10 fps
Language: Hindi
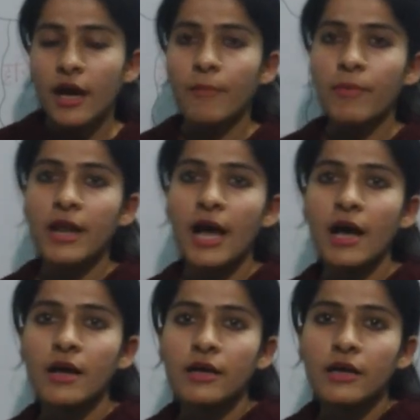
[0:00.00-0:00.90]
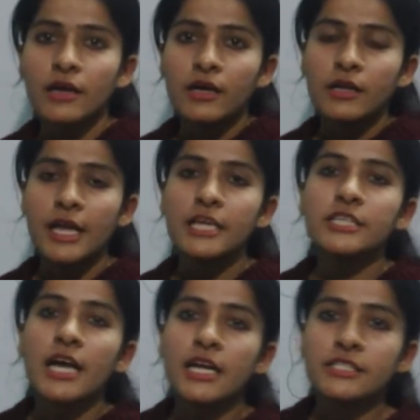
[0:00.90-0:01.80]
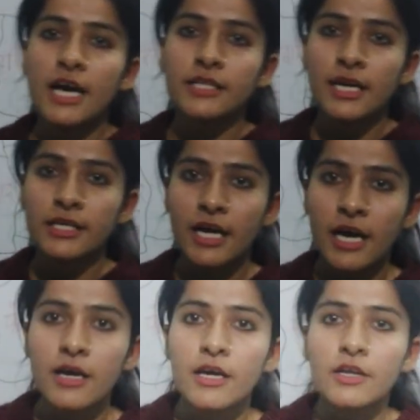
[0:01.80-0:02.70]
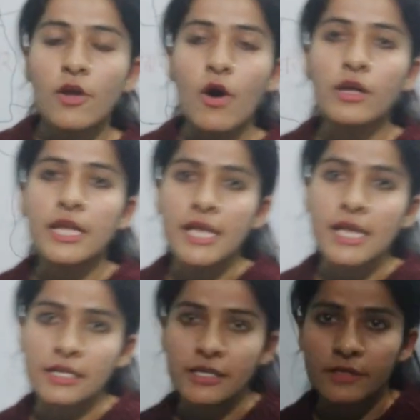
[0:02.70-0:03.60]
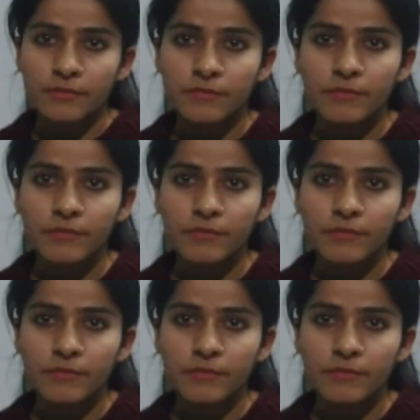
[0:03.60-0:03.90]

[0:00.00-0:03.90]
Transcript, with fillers: अपना नहीं जाना चाहता था नौकरी के लिए